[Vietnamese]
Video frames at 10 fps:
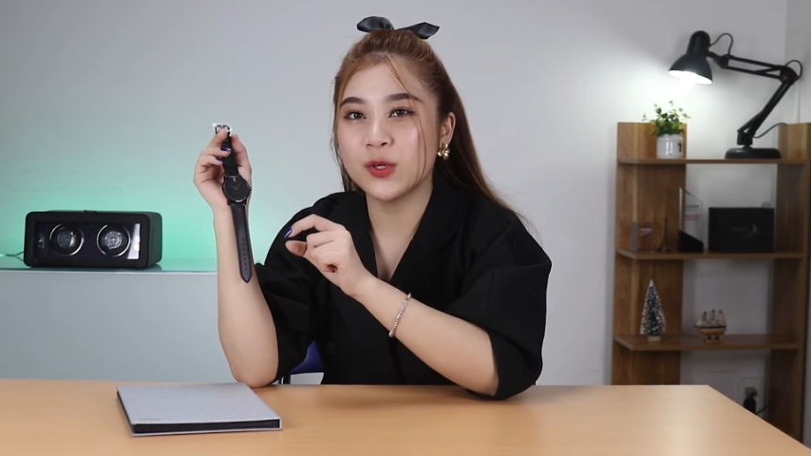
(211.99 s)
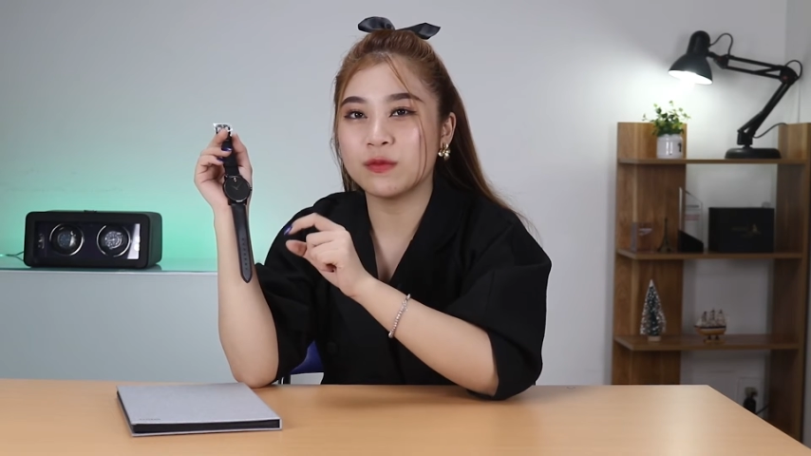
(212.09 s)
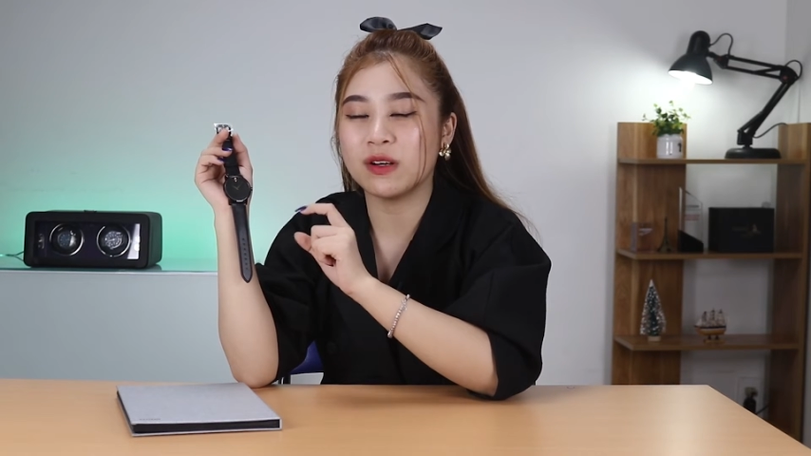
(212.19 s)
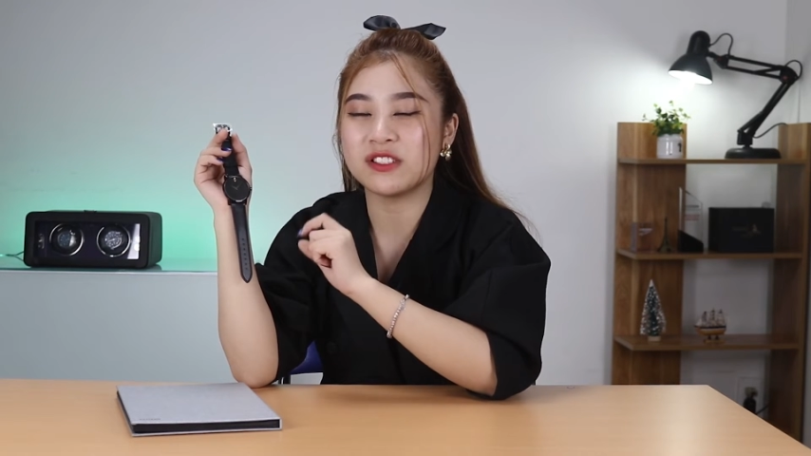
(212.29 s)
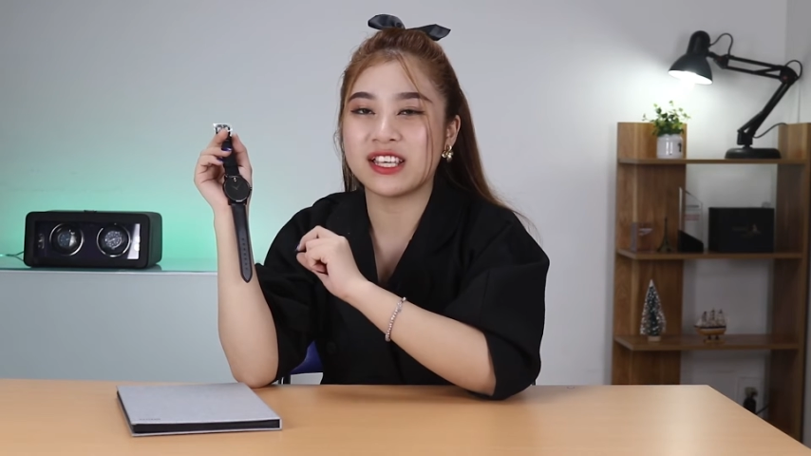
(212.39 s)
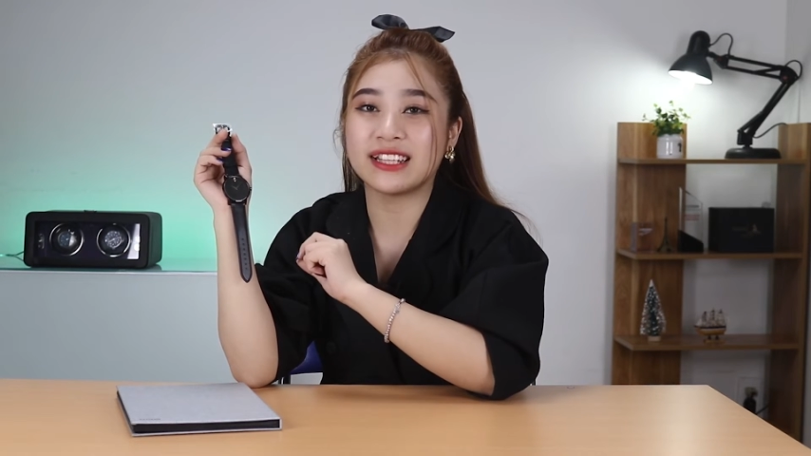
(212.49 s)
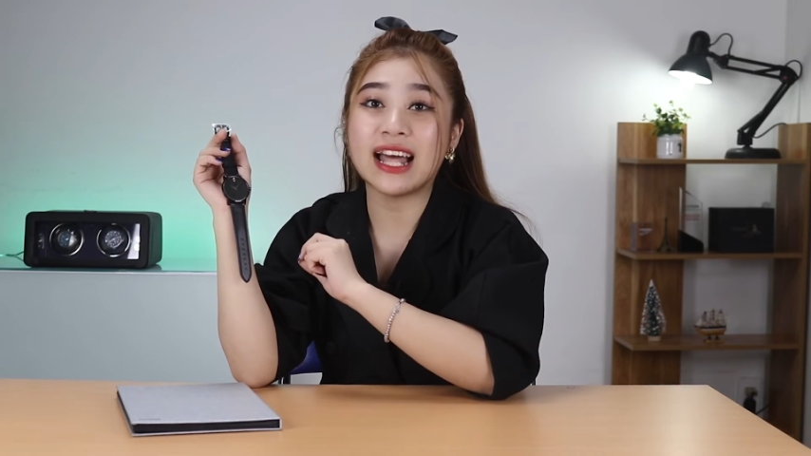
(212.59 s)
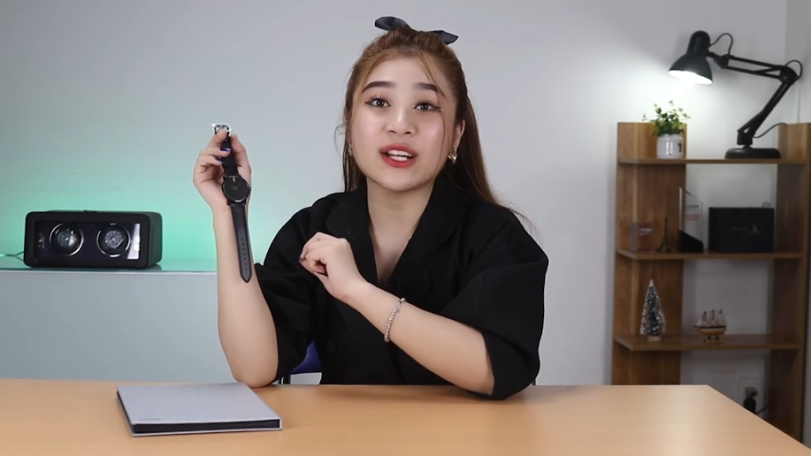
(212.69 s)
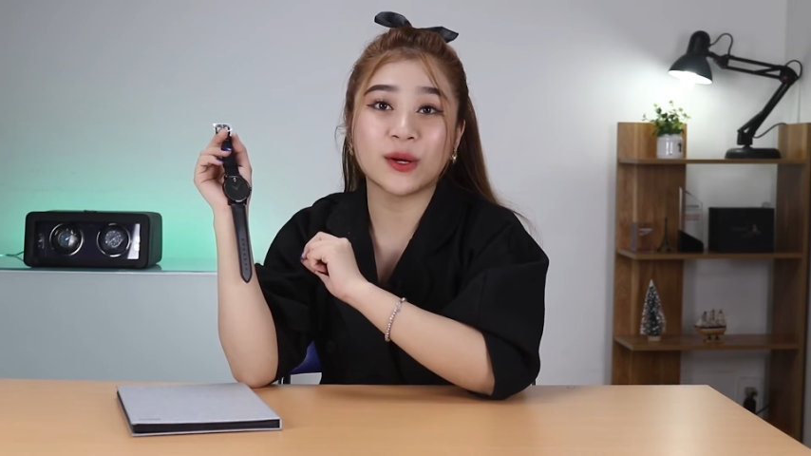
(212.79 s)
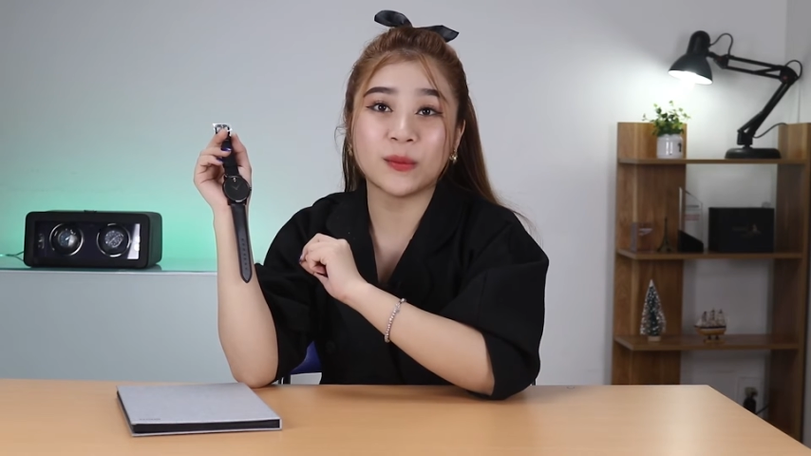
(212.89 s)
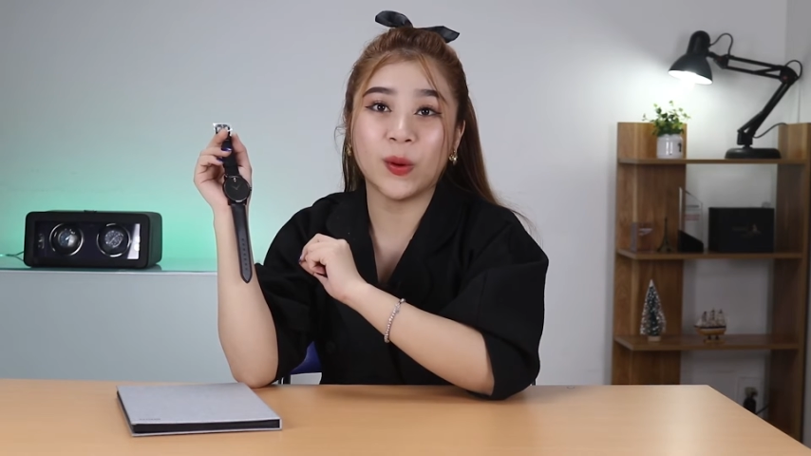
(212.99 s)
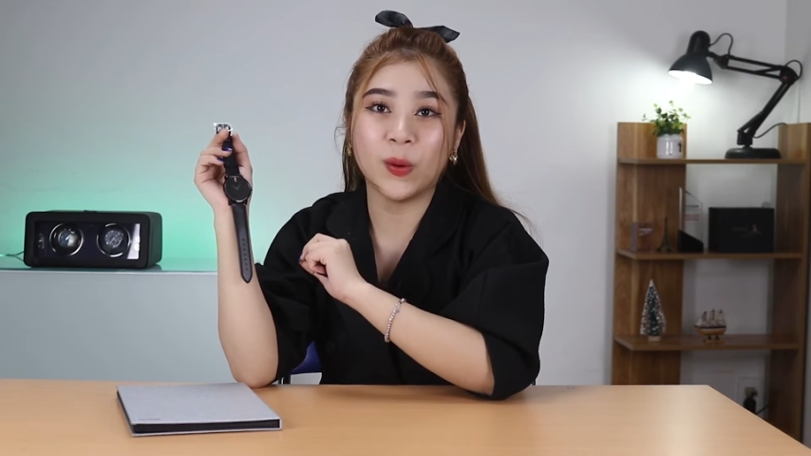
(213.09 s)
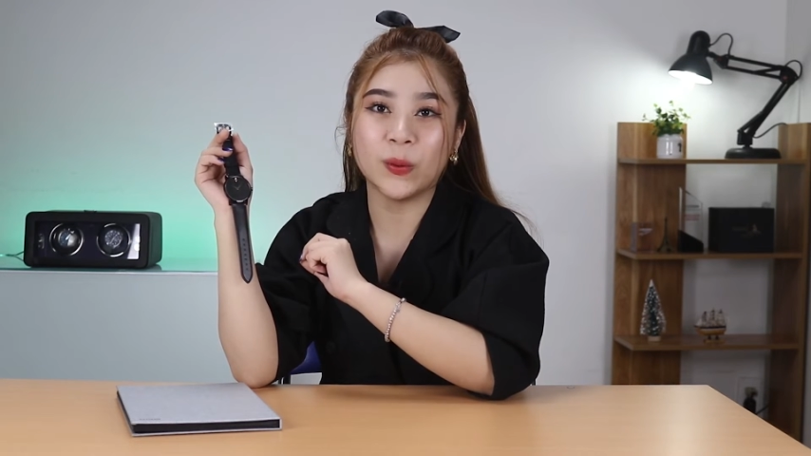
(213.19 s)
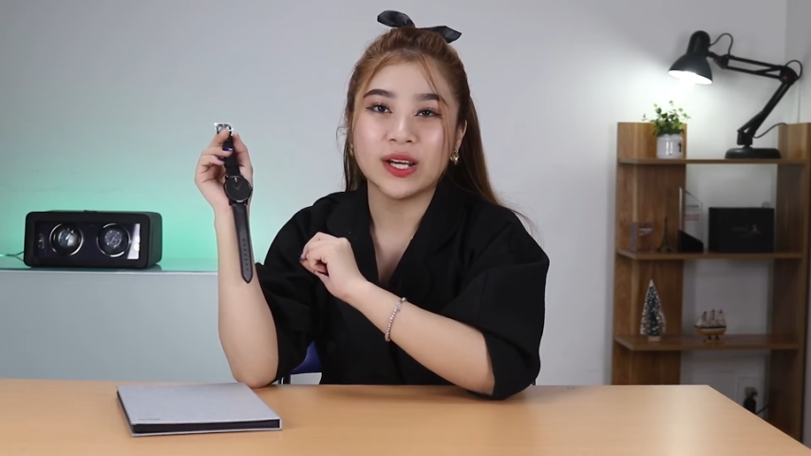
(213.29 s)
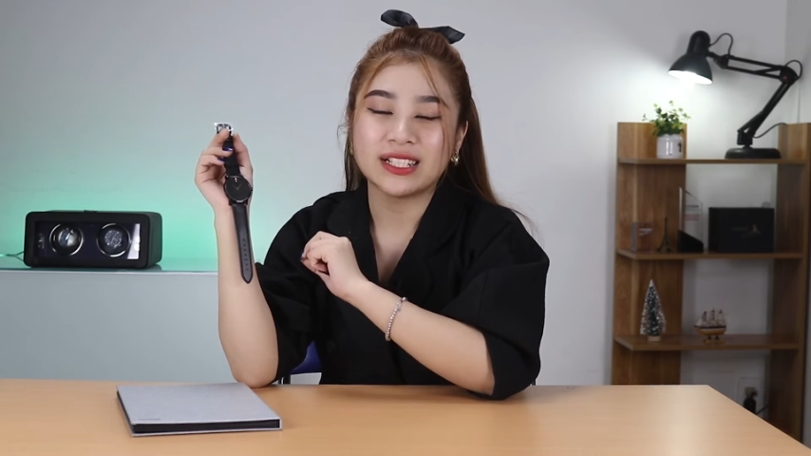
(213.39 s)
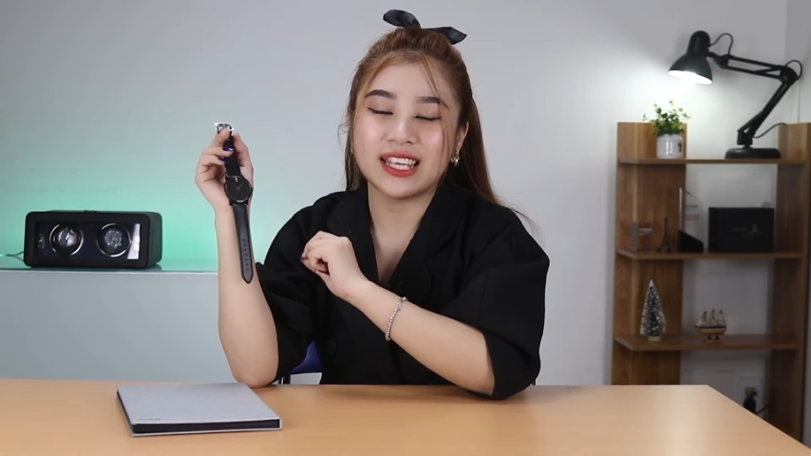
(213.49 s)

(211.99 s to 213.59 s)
dụng vào chế tác đồng hồ